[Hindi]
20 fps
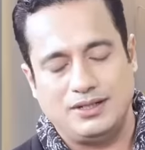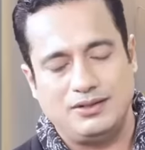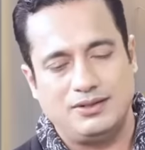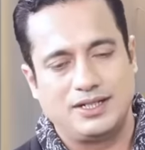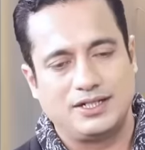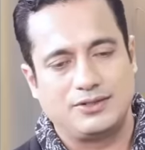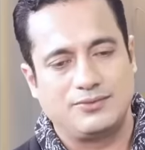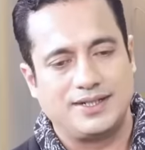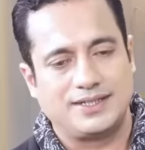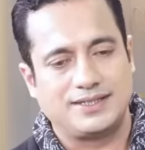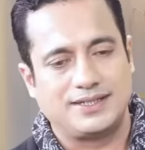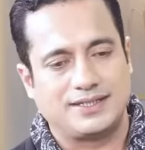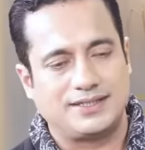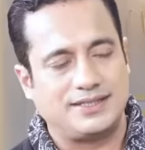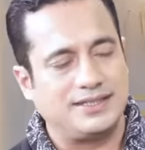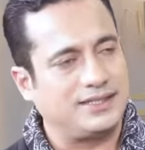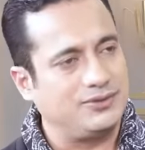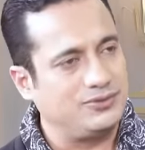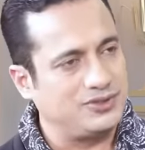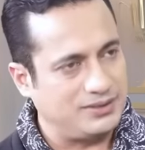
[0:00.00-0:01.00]
रिक्वेस्ट
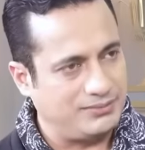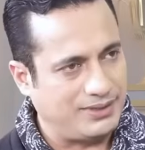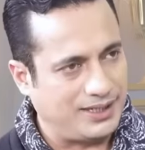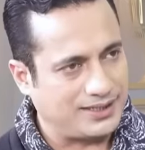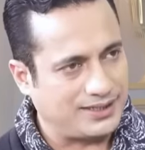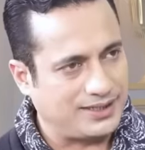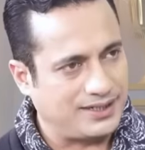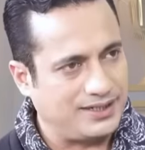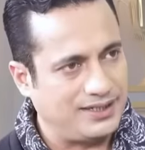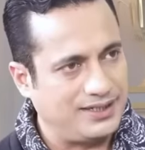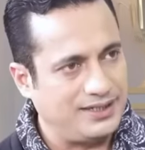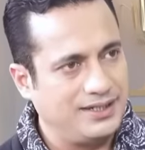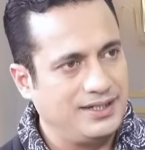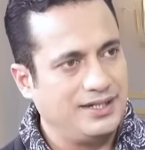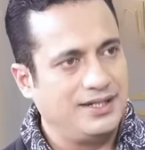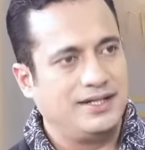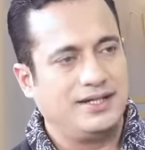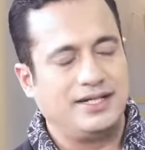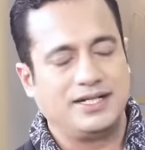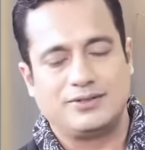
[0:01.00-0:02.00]
करते हैं कि उनसे बात कर लें
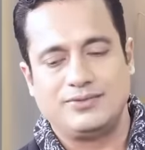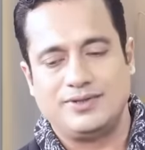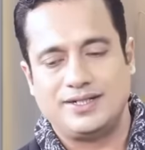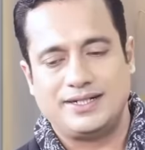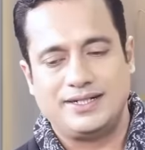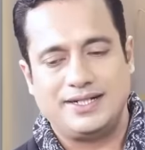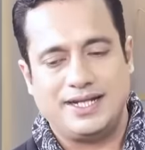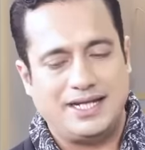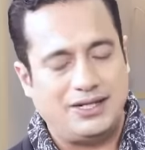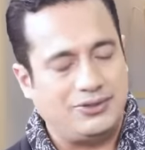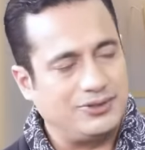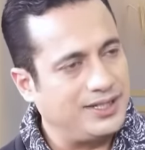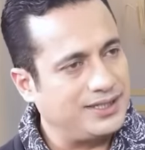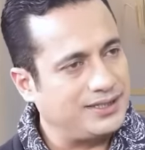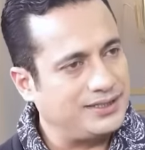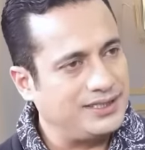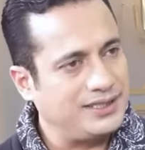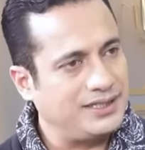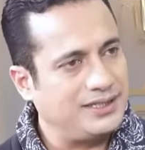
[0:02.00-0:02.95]
रिक्वेस्ट हाँ। डिनाइल हो जाती